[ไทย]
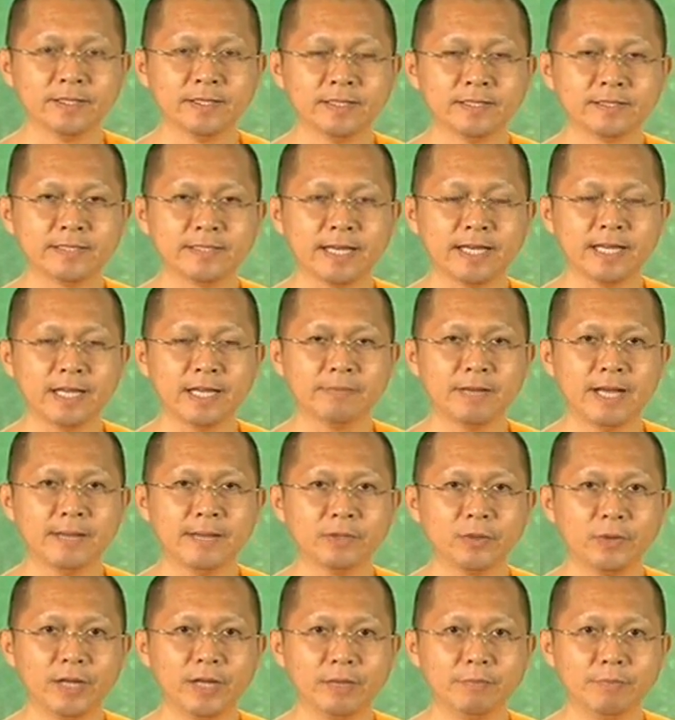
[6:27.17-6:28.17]
ศักยภาพ
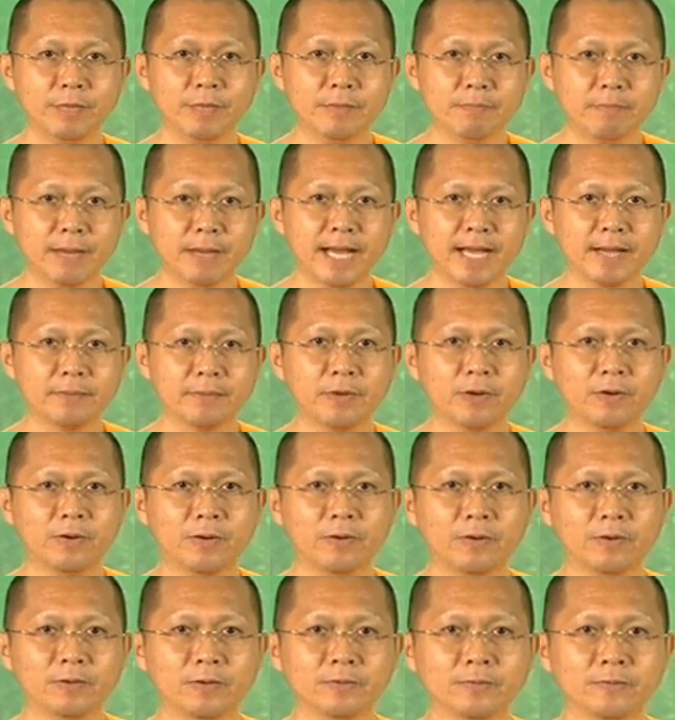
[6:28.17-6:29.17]
ตัวเองมีมากพอ
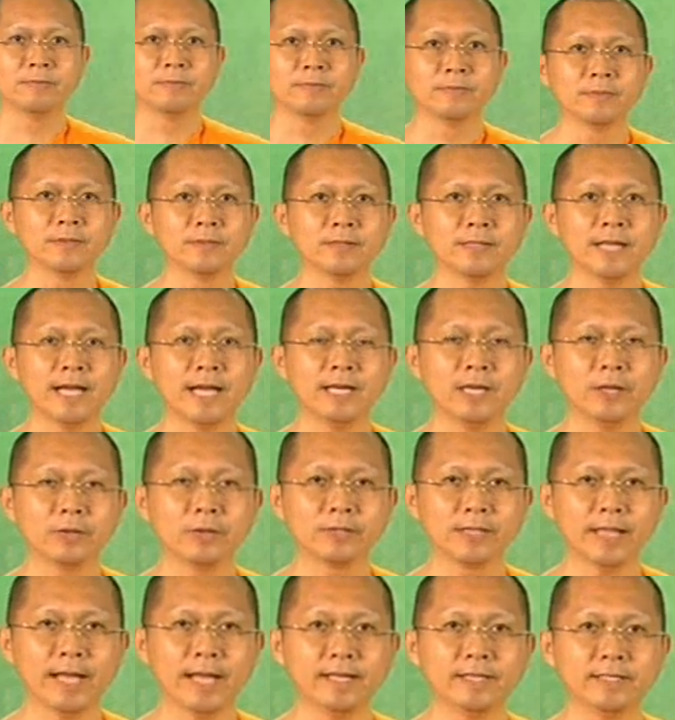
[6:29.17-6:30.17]
ถ้าเรา
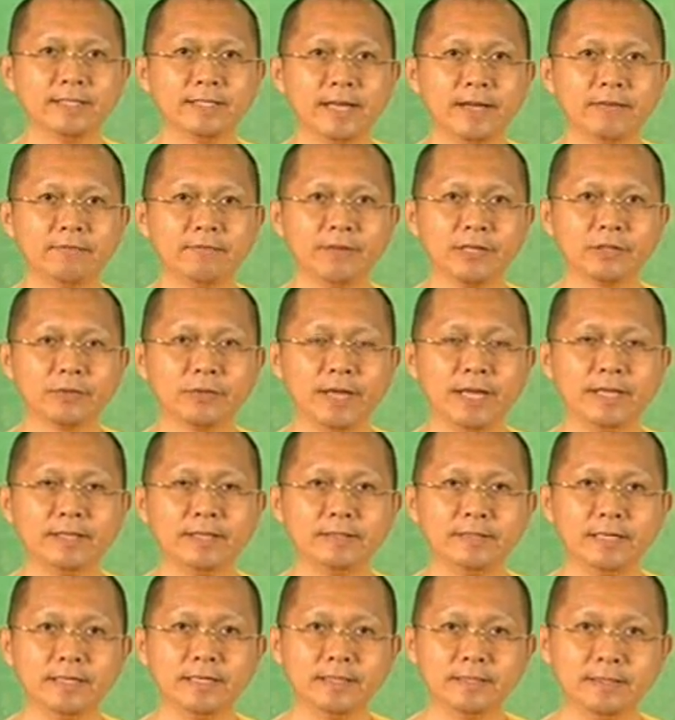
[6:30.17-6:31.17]
ตั้งใจฝึกตัวเอง
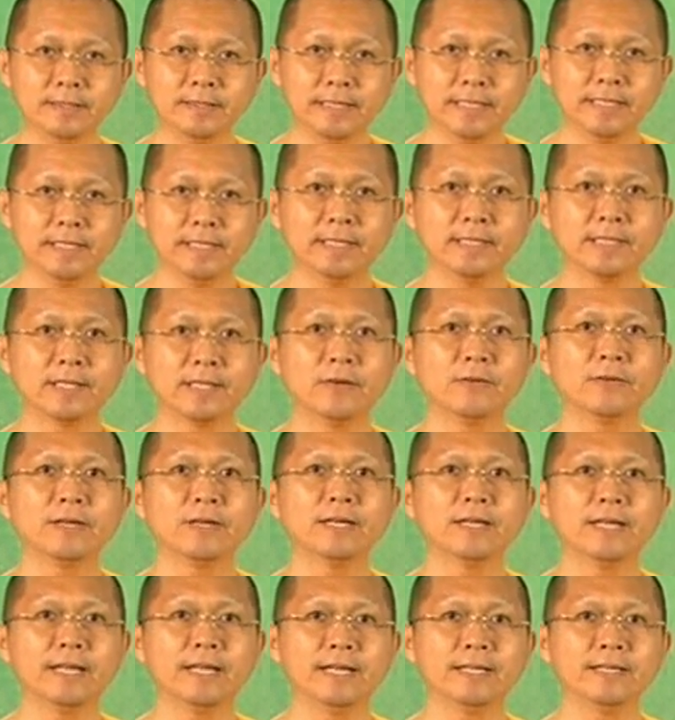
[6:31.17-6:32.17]
จริงๆเท่านั้
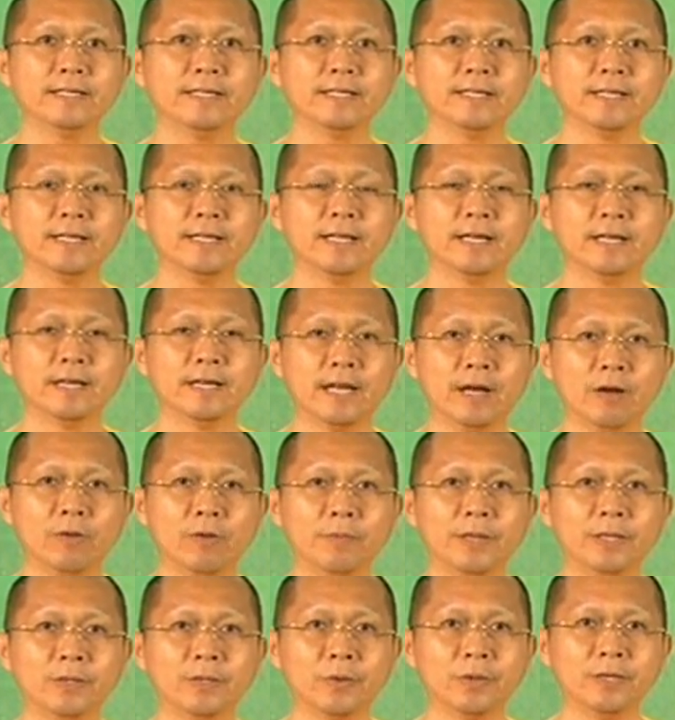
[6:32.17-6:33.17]
นเอง เรา
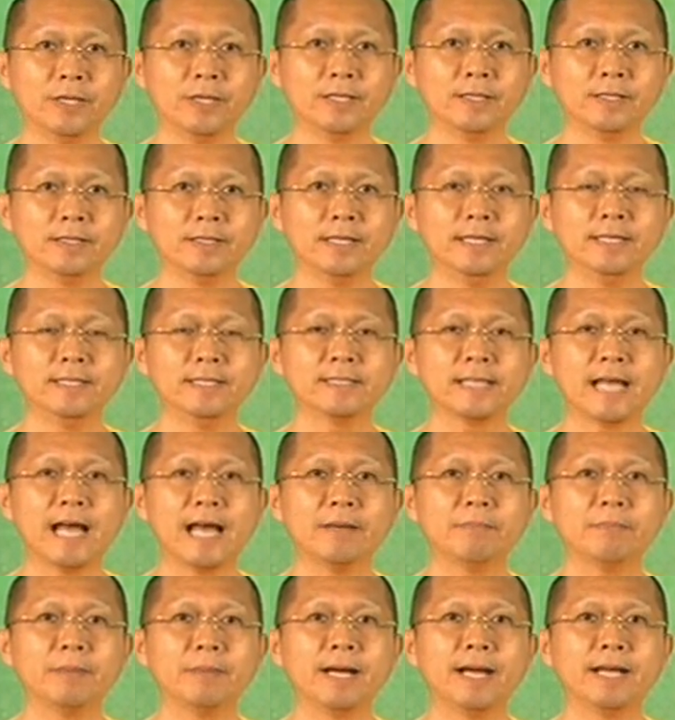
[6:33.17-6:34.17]
เป็นคนหนึ่งที่สา
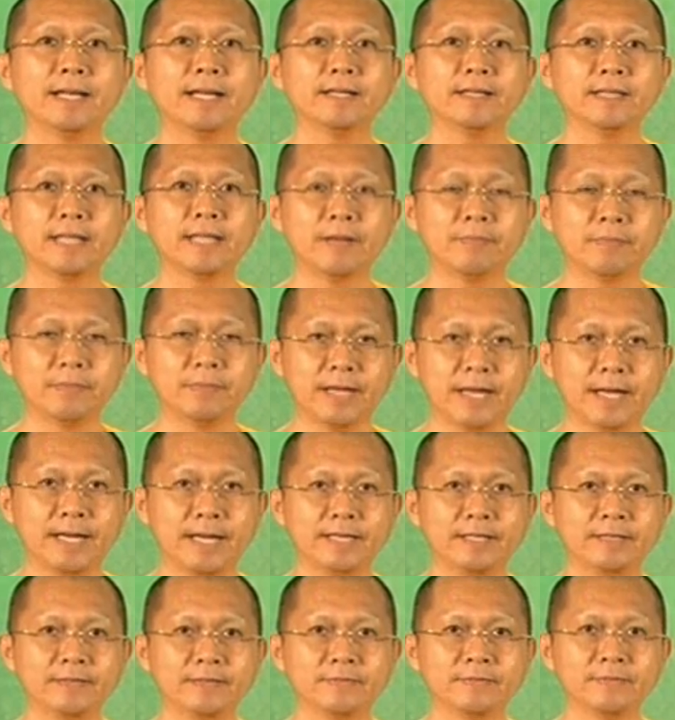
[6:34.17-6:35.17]
มารถทำได้
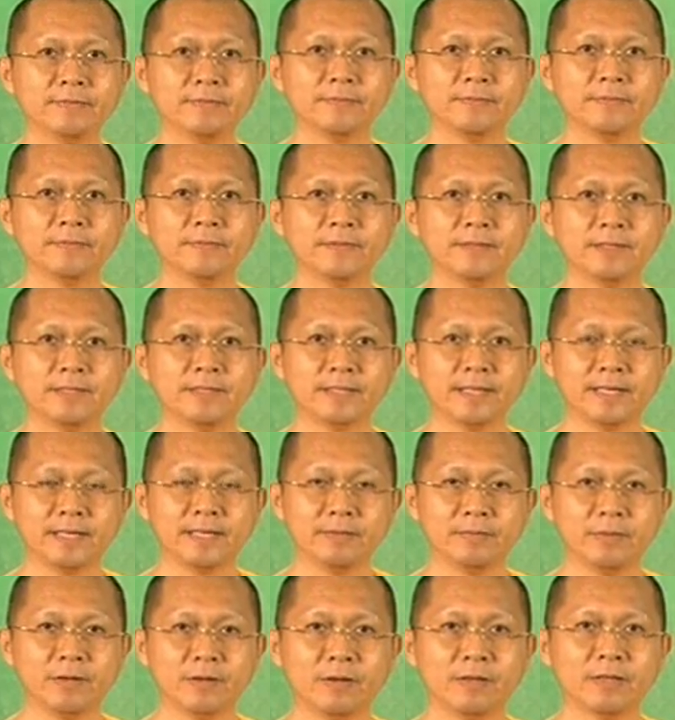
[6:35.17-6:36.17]
เจริ
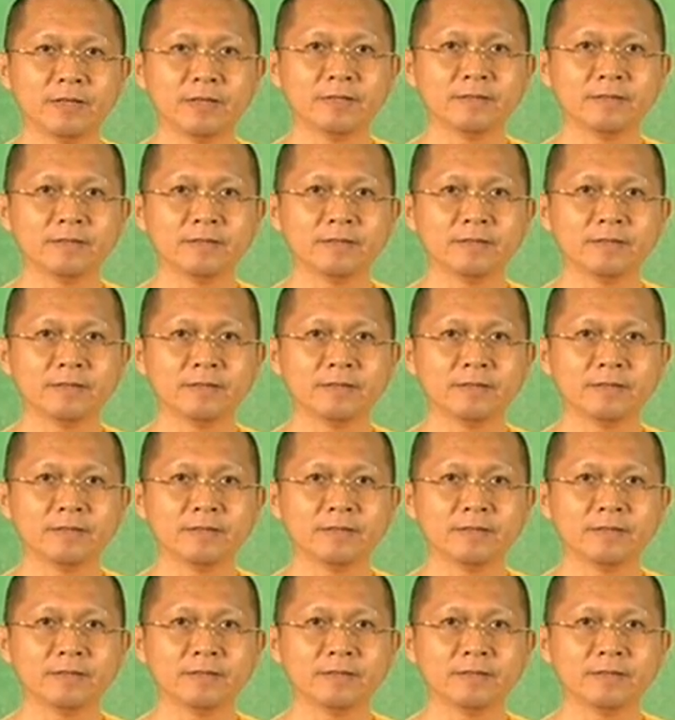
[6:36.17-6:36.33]
ญพร